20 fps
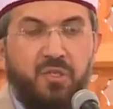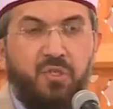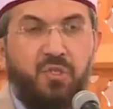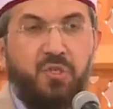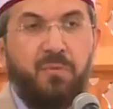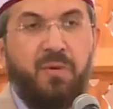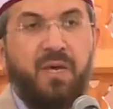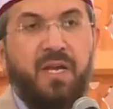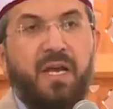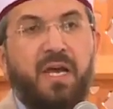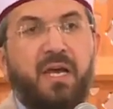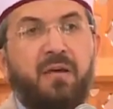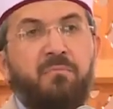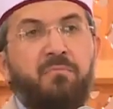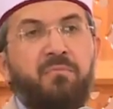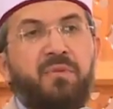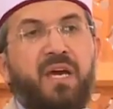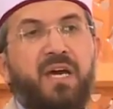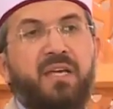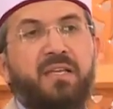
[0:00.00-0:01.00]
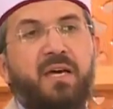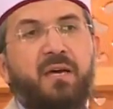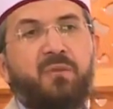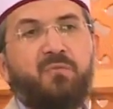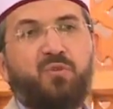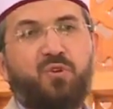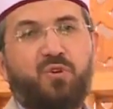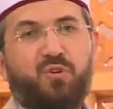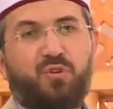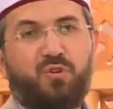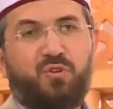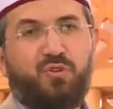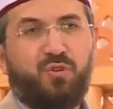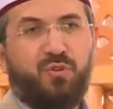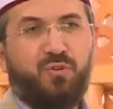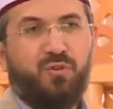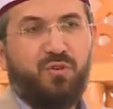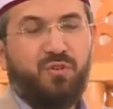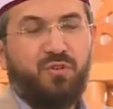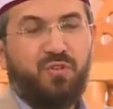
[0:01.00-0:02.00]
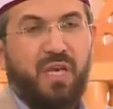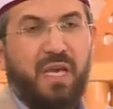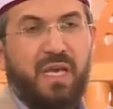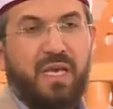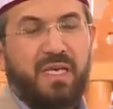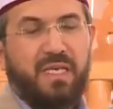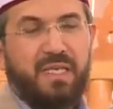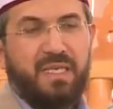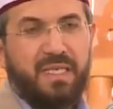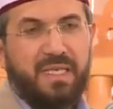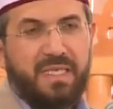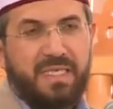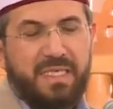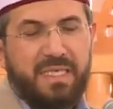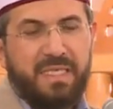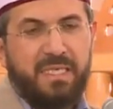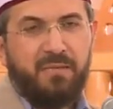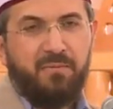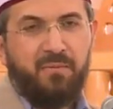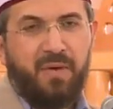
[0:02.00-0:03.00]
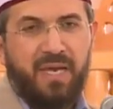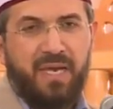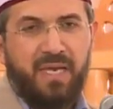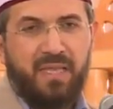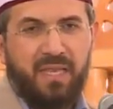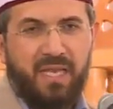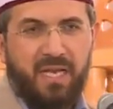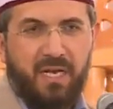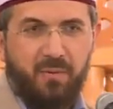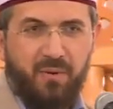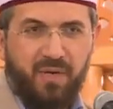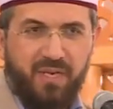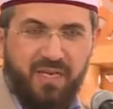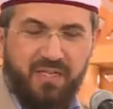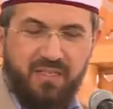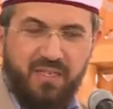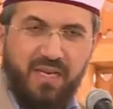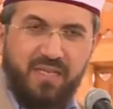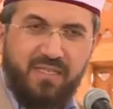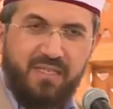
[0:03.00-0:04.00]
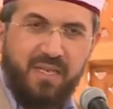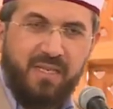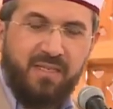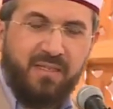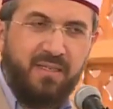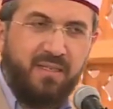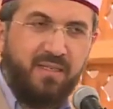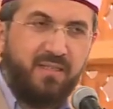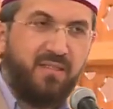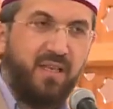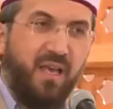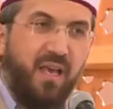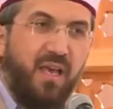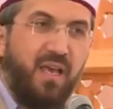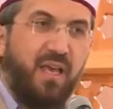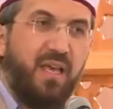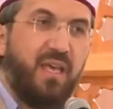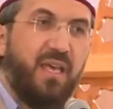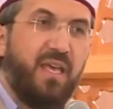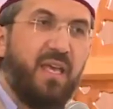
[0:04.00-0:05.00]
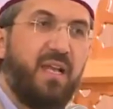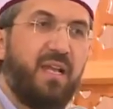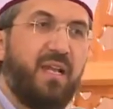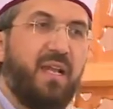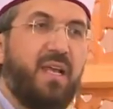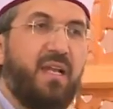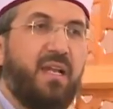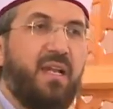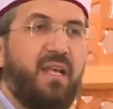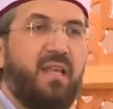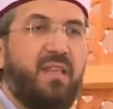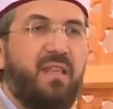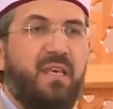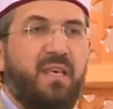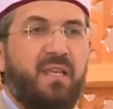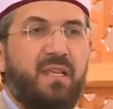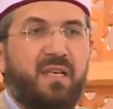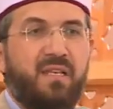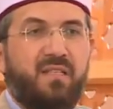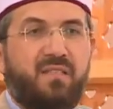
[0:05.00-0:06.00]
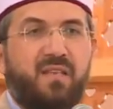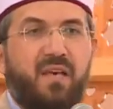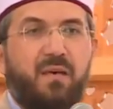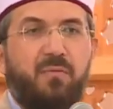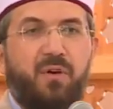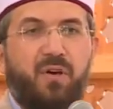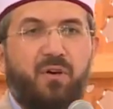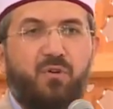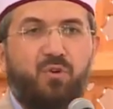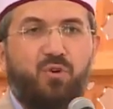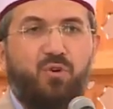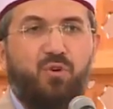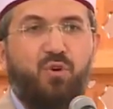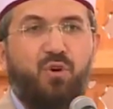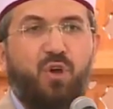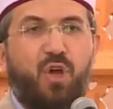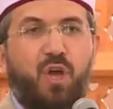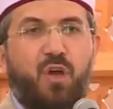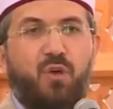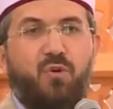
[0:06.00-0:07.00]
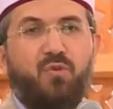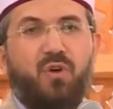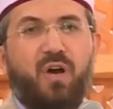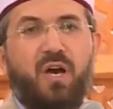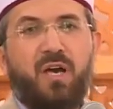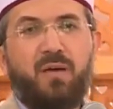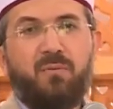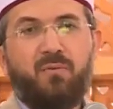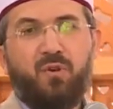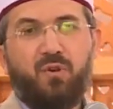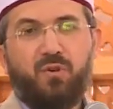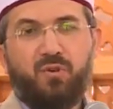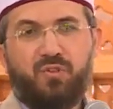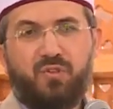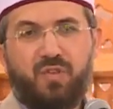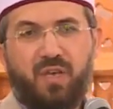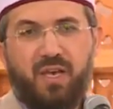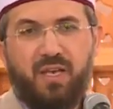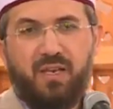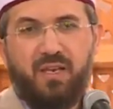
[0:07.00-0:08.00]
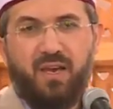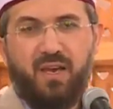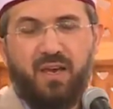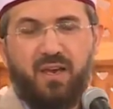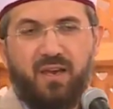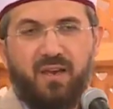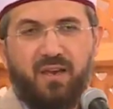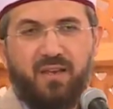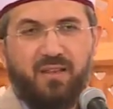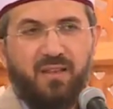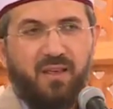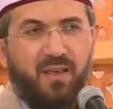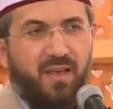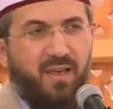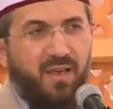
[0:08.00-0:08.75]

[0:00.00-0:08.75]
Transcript: şımaran bir adam görürsünüz. Yıkılmayanlara bakacaksanız illellezine sabaru ve amilus salihat